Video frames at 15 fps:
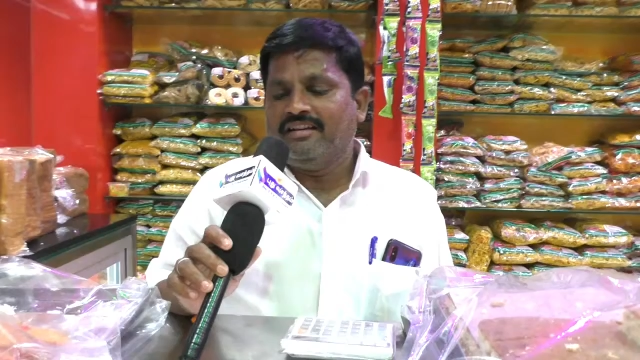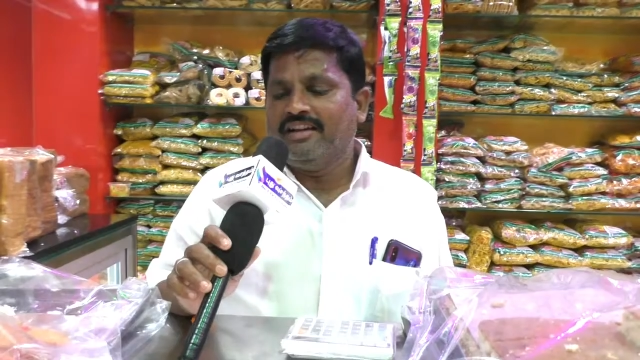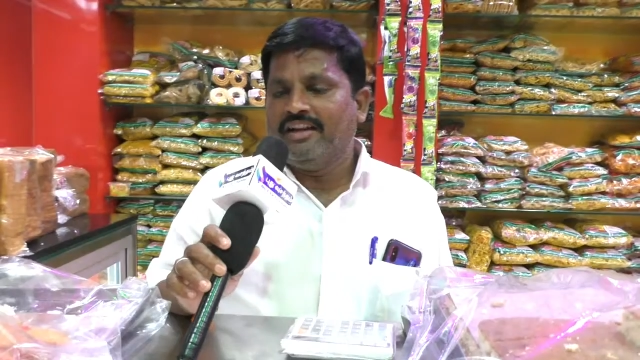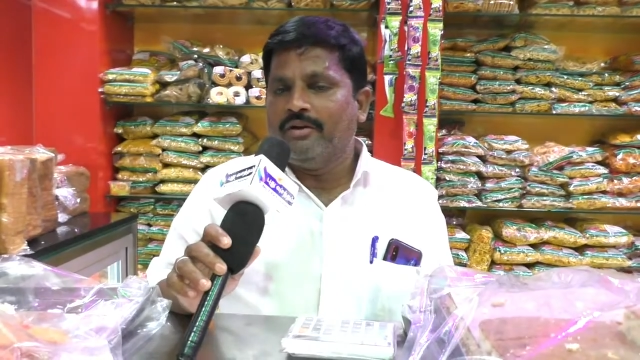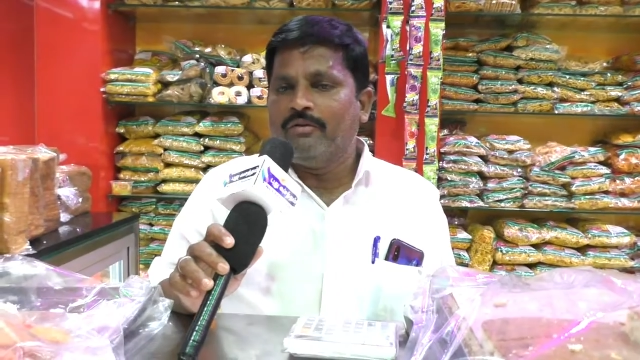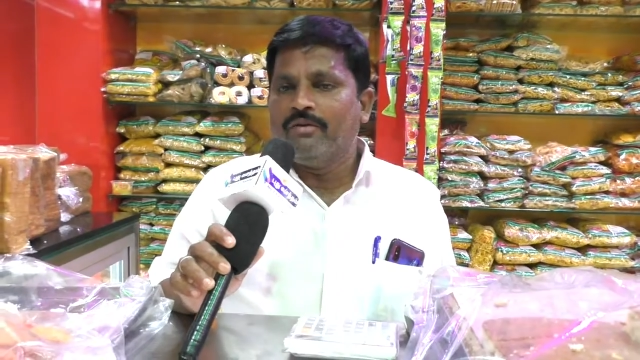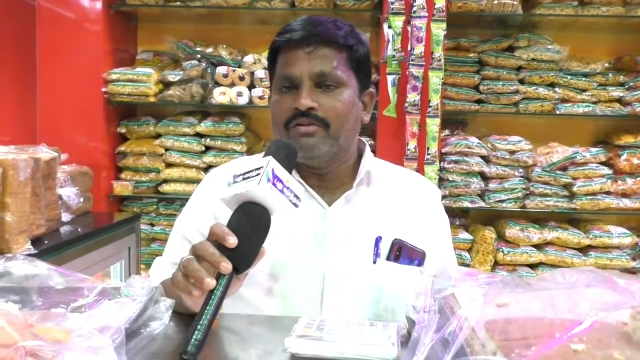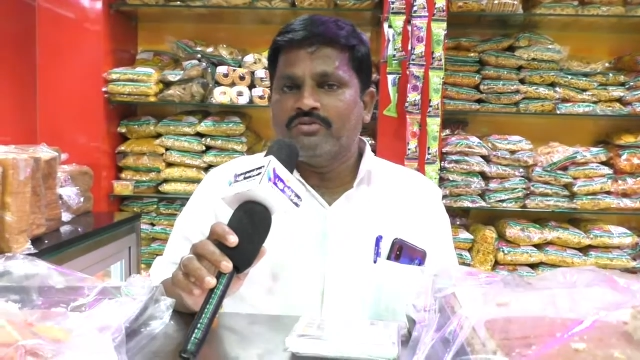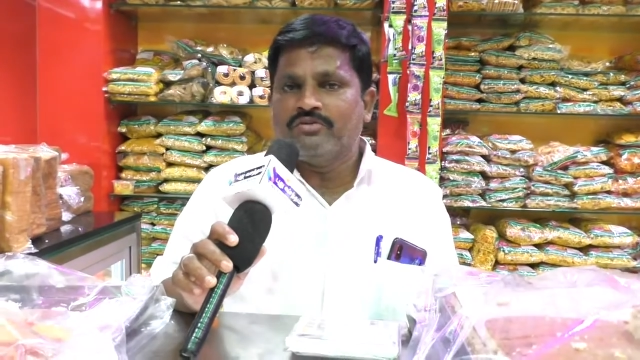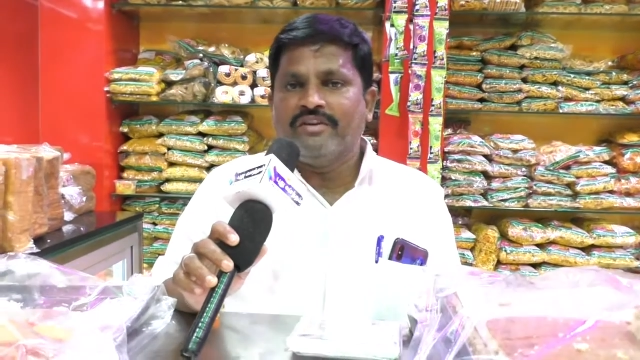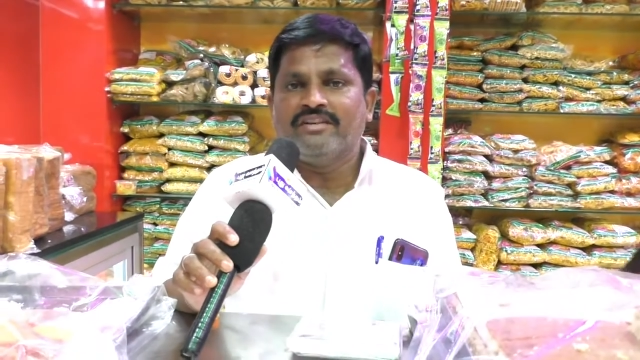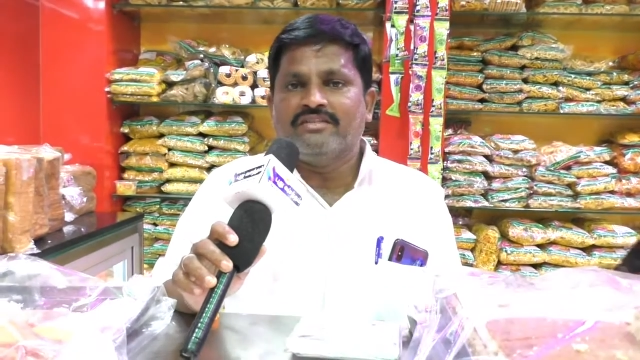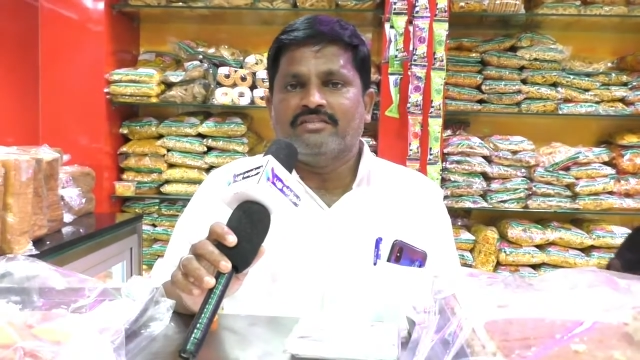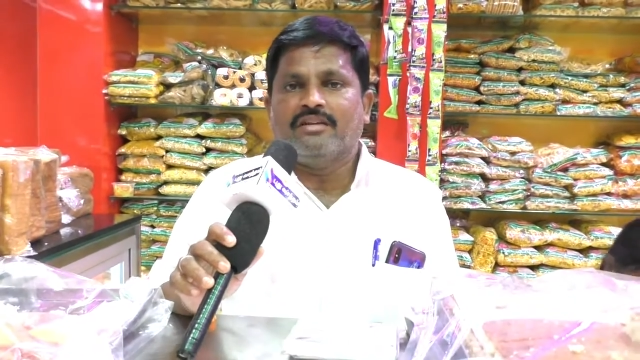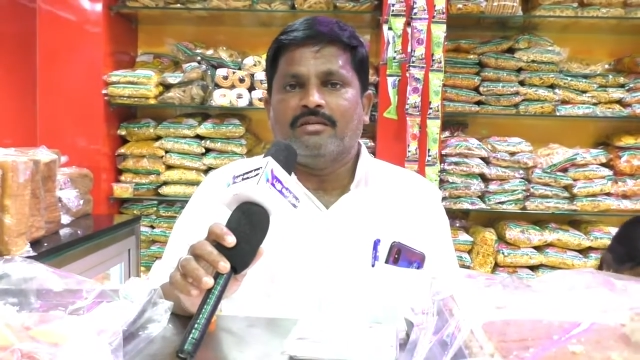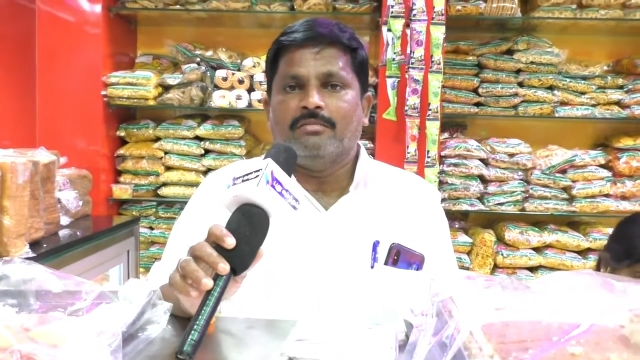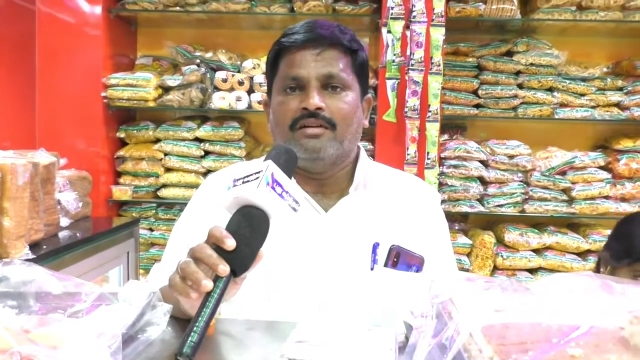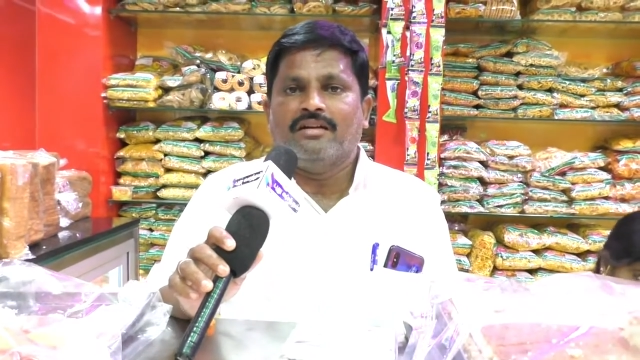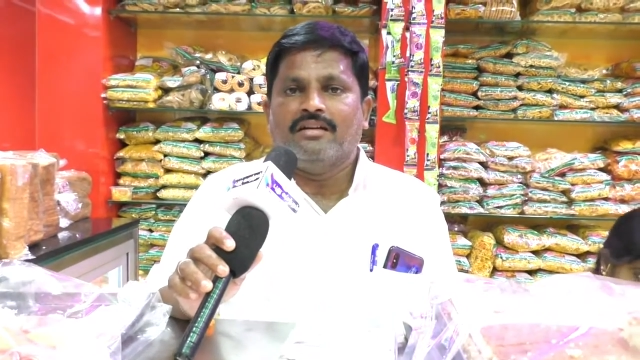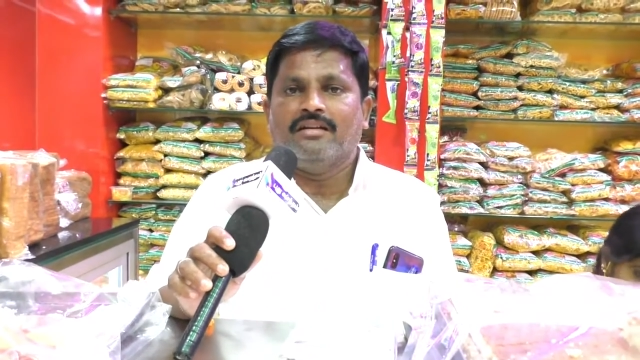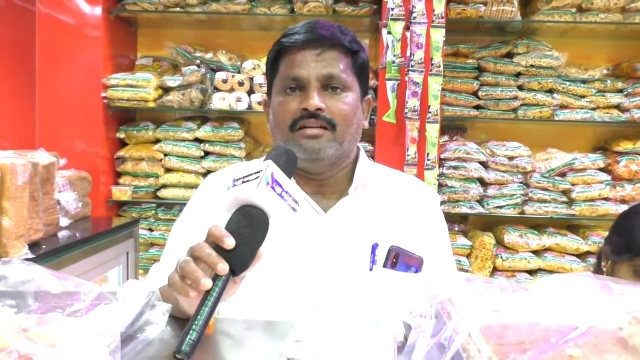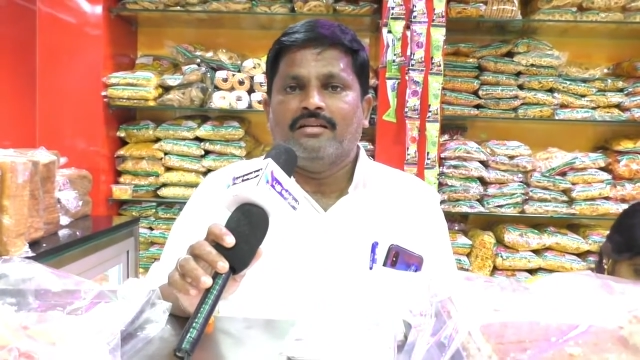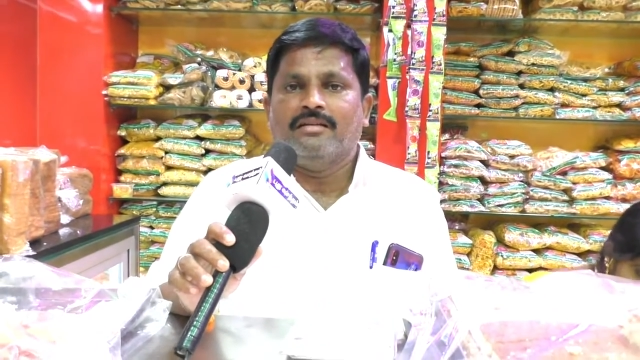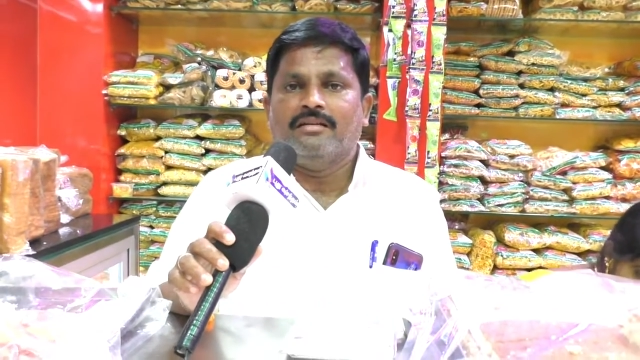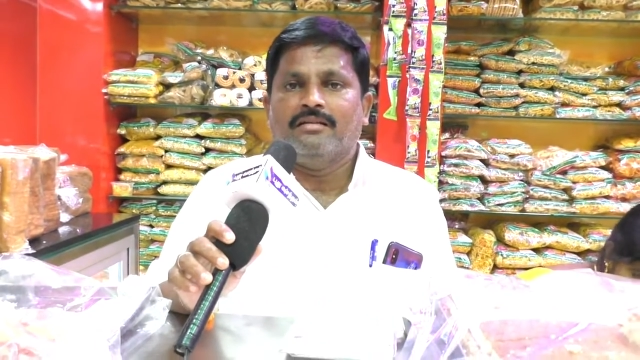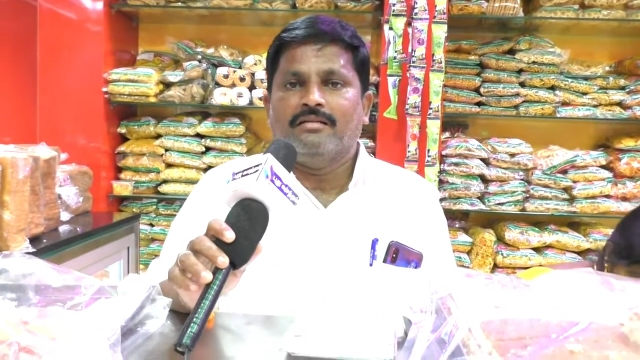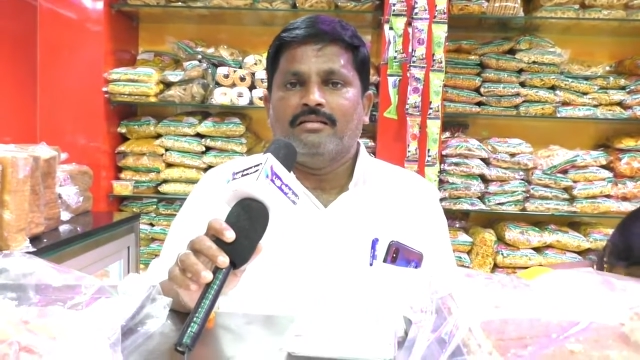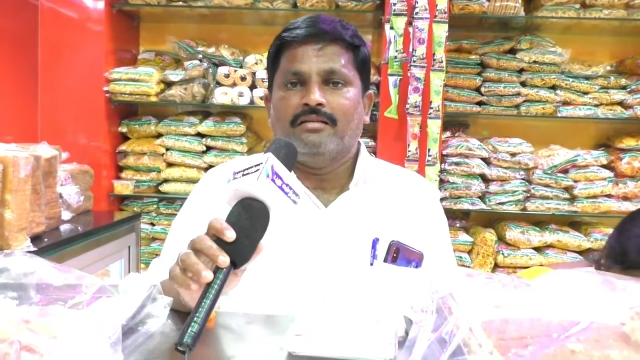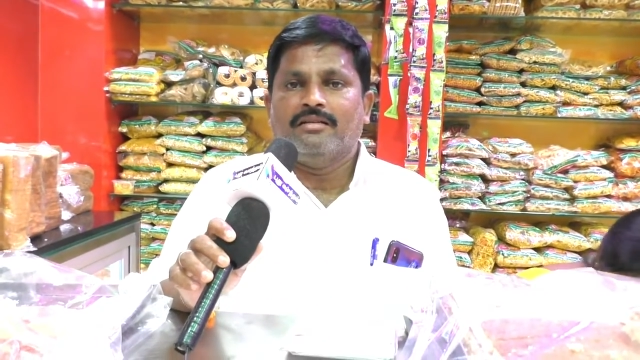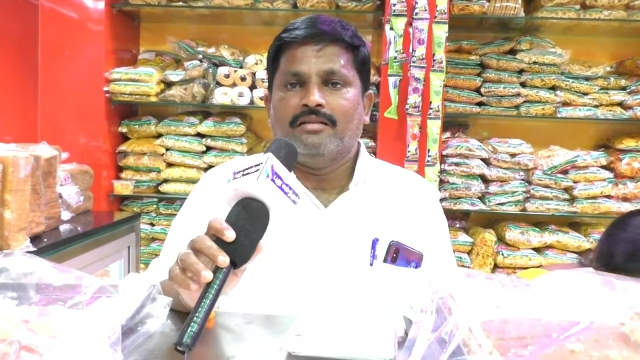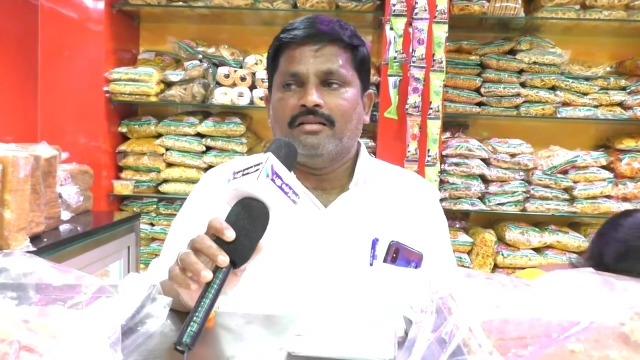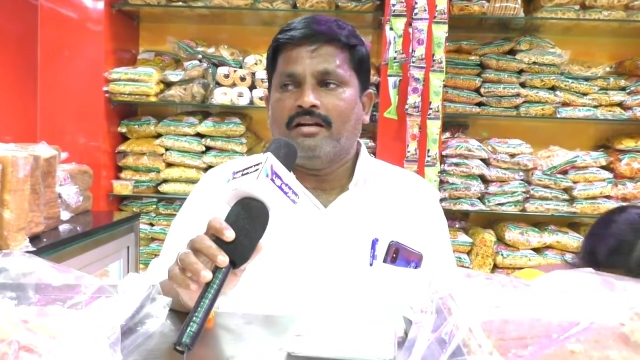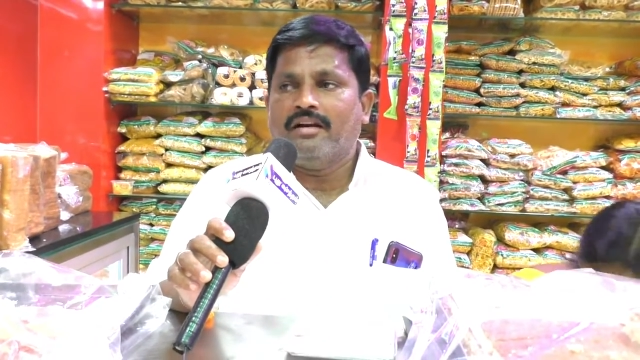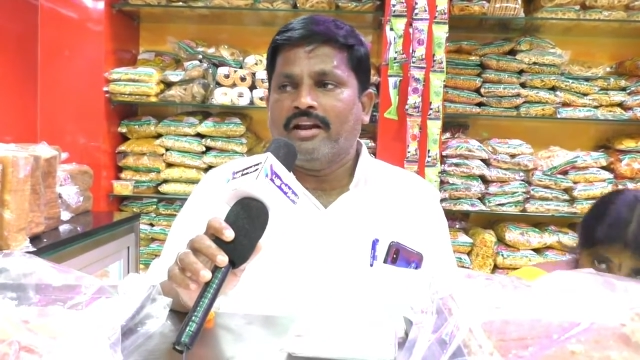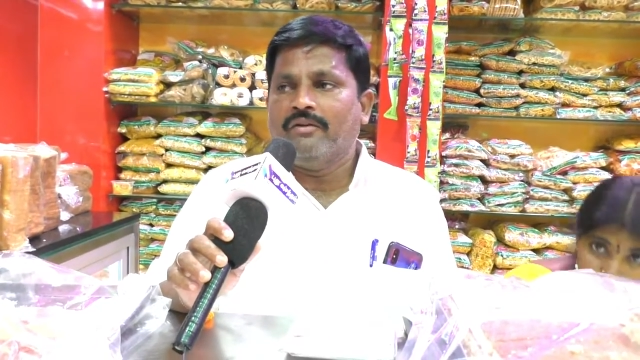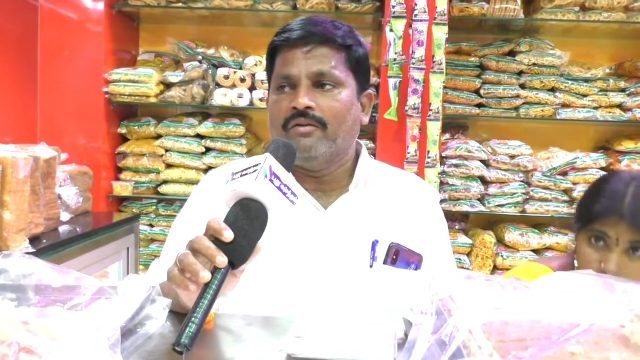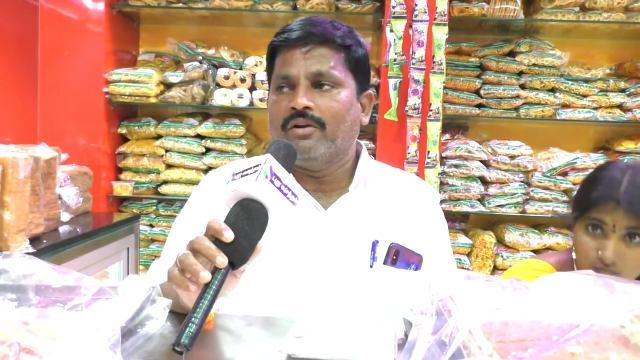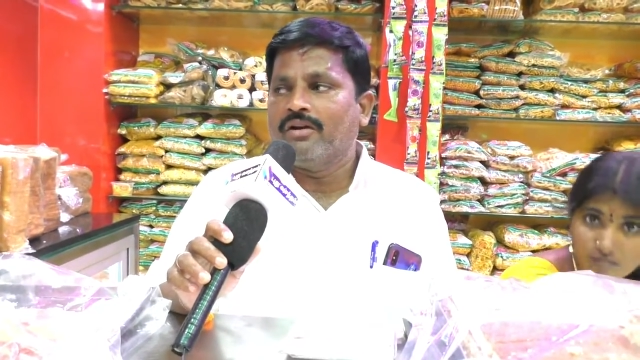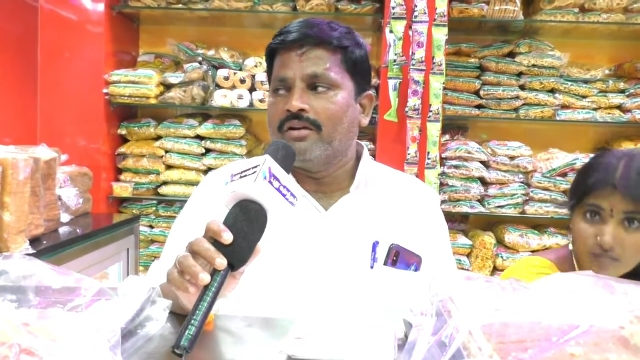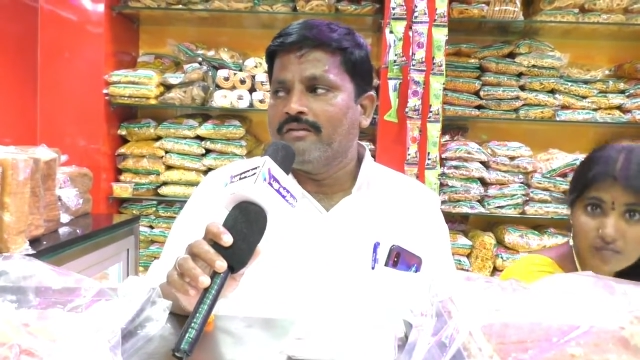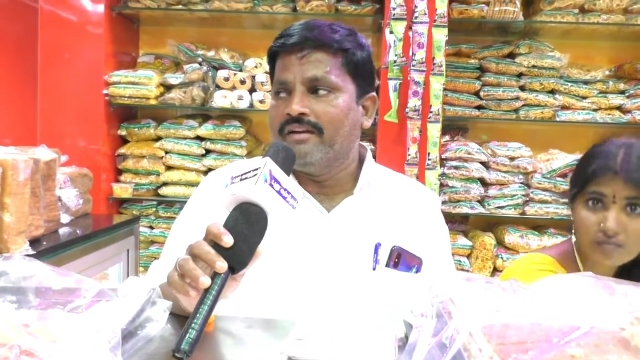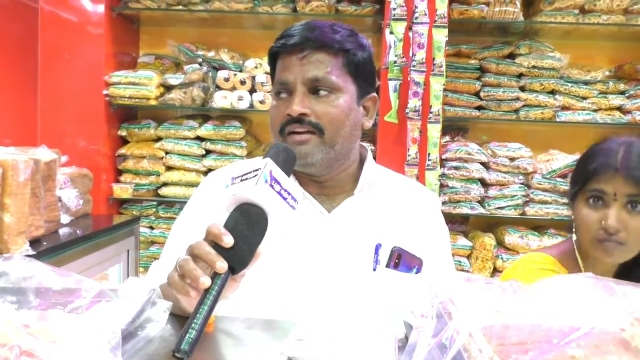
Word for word: ஏ ஒன் ஸ்வீட் சார்பாக அனைவருக்கும்